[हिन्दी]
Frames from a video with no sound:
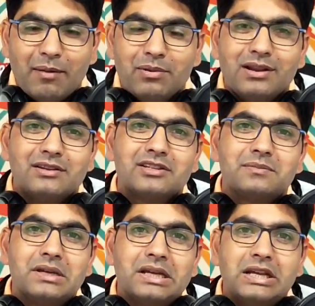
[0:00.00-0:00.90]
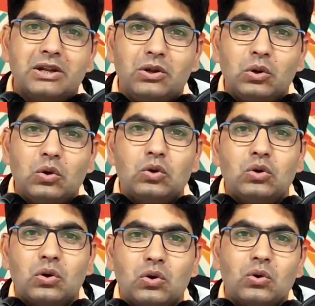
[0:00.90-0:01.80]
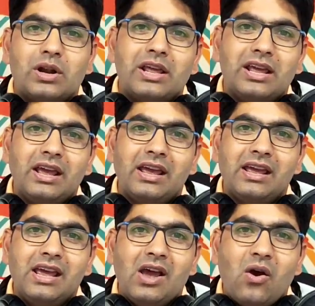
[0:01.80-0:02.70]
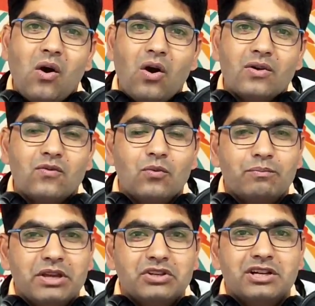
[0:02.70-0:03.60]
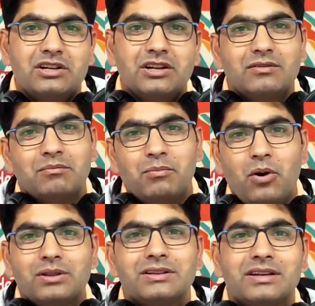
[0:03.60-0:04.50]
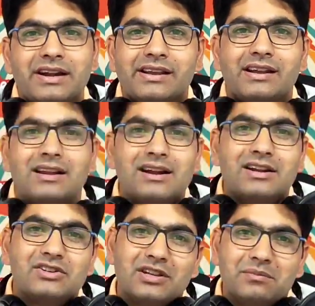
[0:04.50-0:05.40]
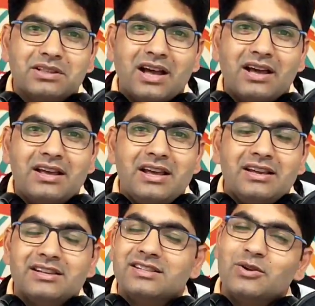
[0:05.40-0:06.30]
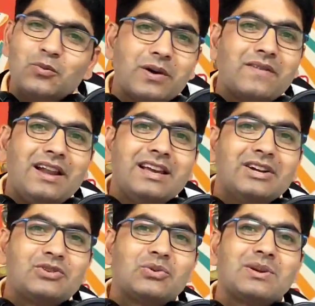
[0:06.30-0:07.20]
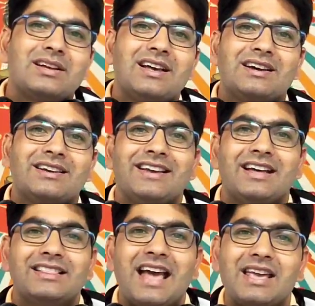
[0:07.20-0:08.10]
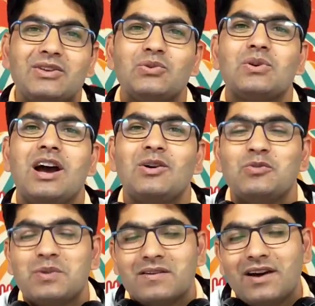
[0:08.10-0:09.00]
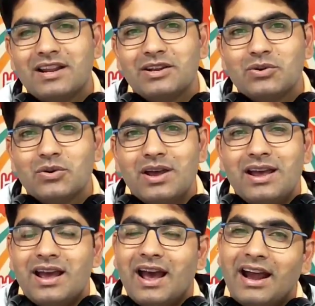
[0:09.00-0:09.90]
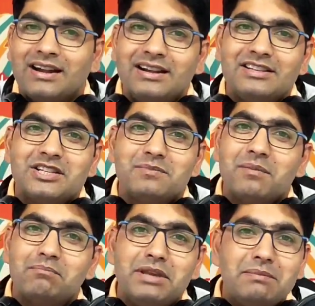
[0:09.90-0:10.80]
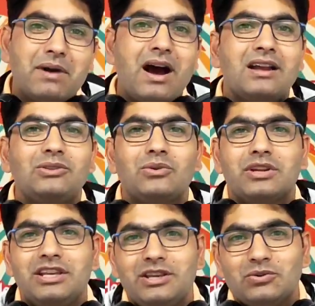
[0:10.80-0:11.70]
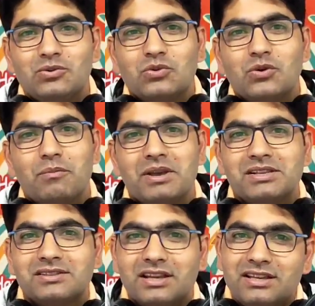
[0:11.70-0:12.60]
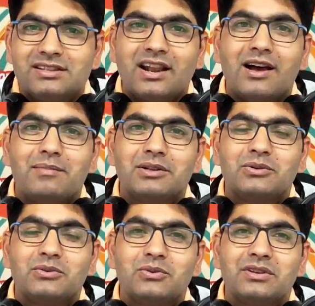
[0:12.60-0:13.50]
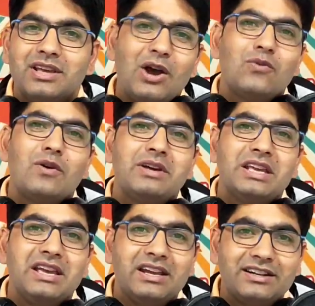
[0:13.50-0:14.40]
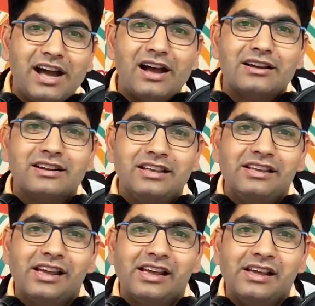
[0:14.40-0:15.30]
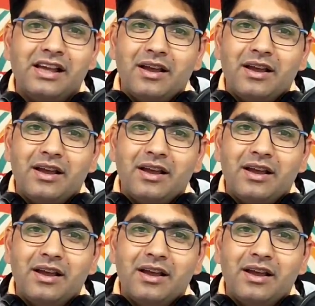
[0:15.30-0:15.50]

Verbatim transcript: एम्बुलेंस में लोग रो रहे हैं और वो पेशेंट बहुत क्रिटिकल कंडीशन में था इसने ऊपर वाले का शुक्र अदा किया थैंक यू कहा ऊपर वाले को एटलीस्ट मैं बीमार तो नहीं हूँ मैं सही सलामत हूँ क्या हुआ मेरी एक टांग नहीं है